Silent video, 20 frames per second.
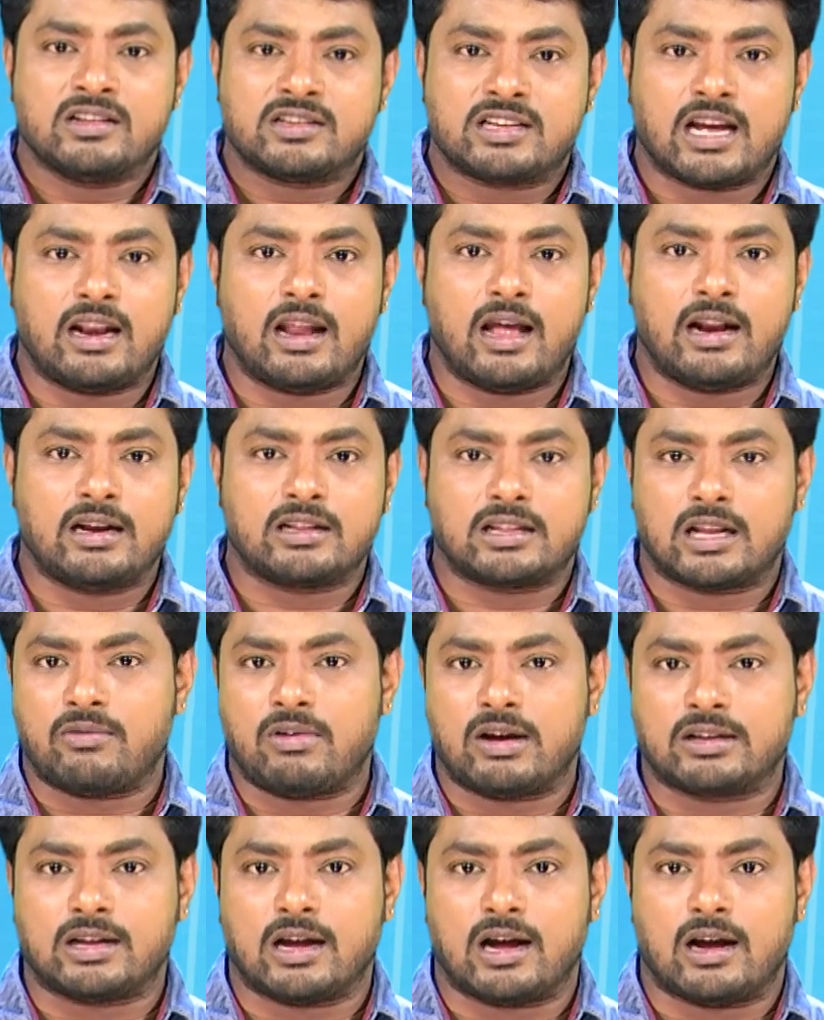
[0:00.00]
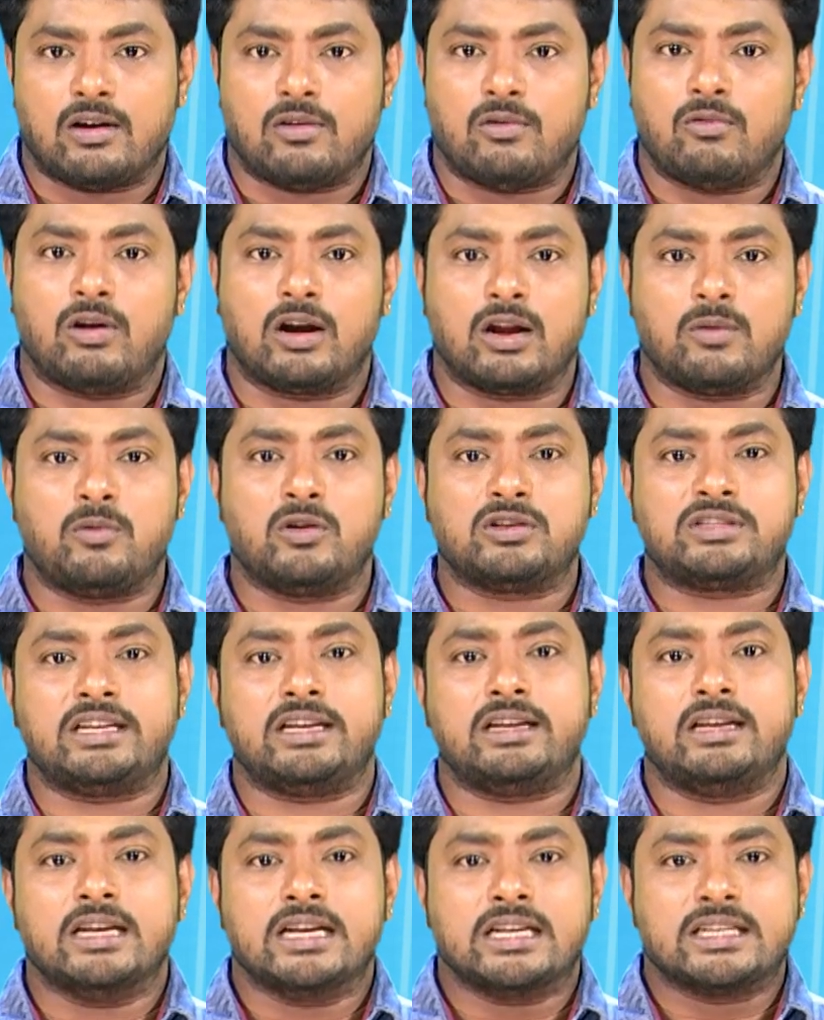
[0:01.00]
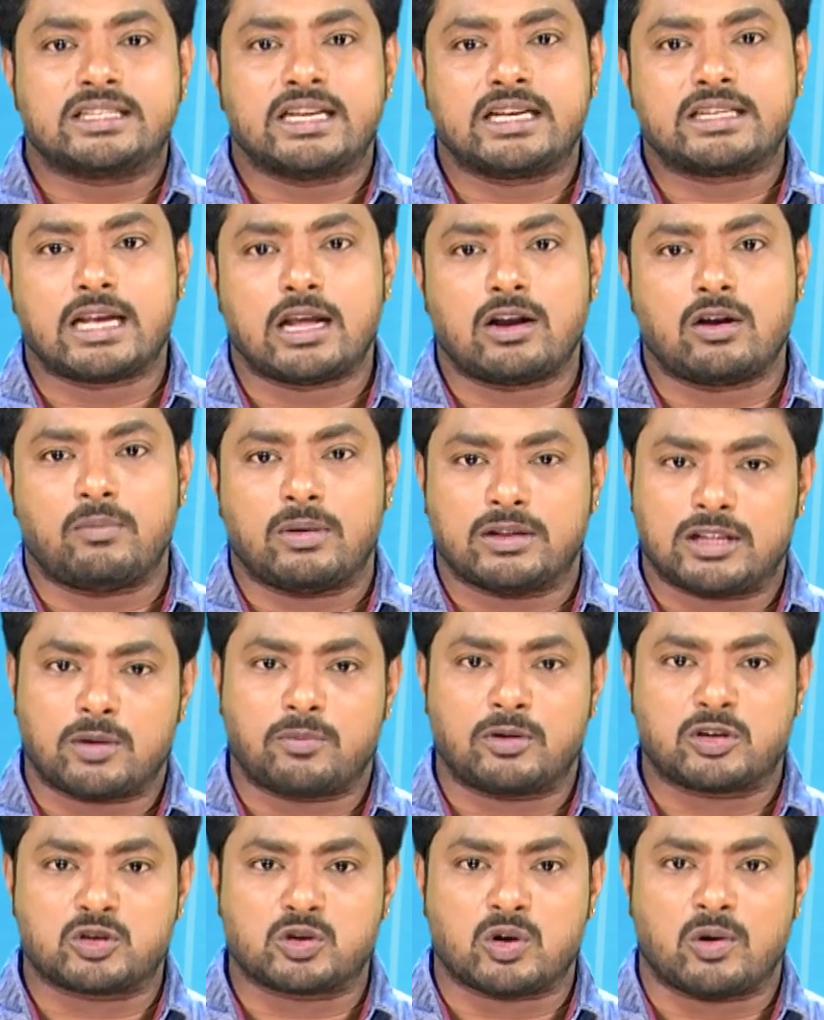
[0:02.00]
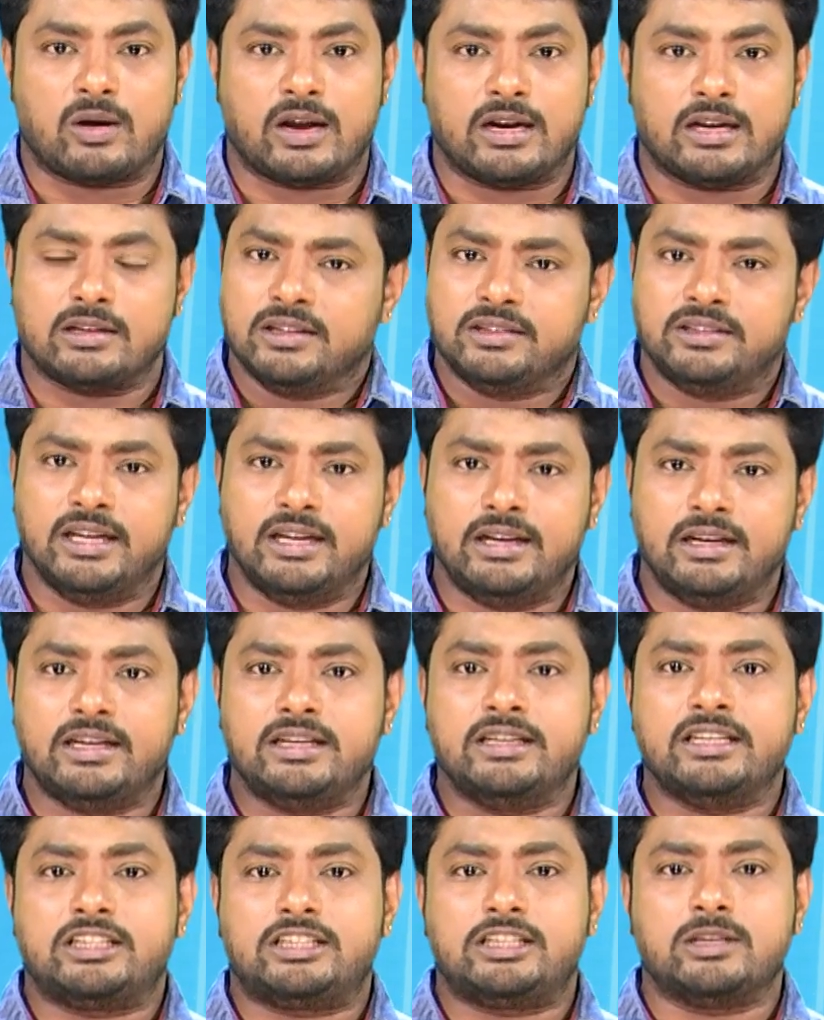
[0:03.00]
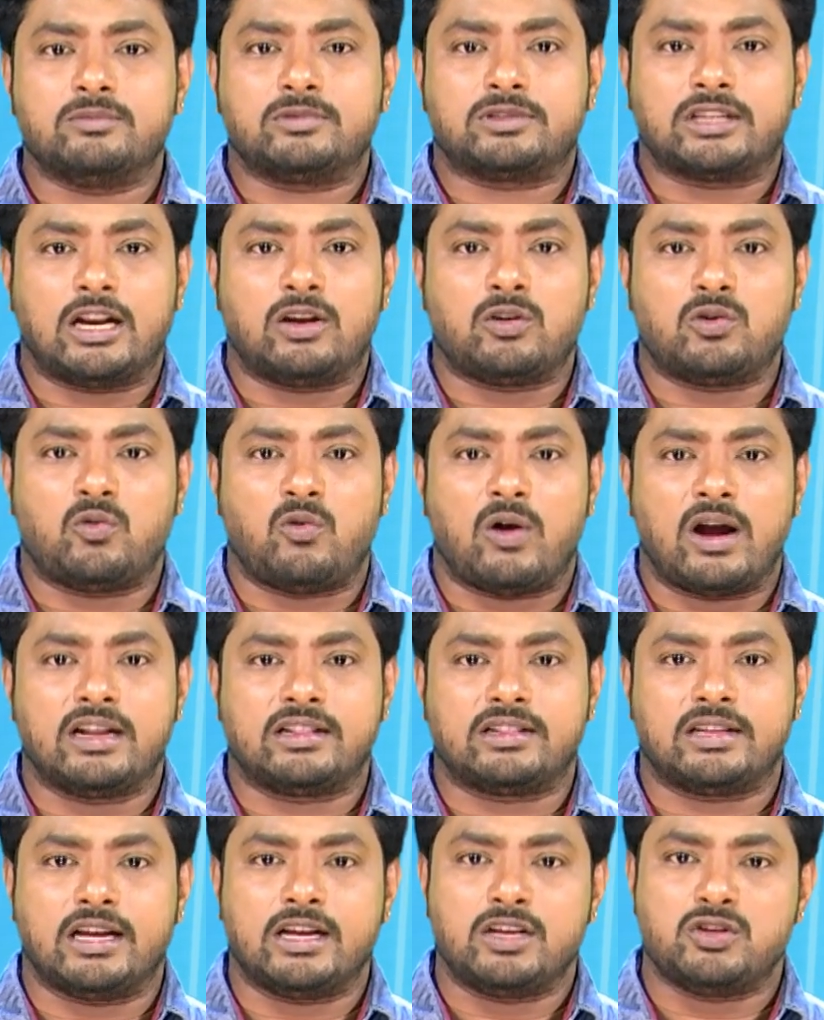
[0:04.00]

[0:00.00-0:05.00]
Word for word: చల్లారిన తర్వాత వడబోసి సీసాలో భద్రపరచుకోవాలి దీన్ని నిత్యం తలకు వాడితే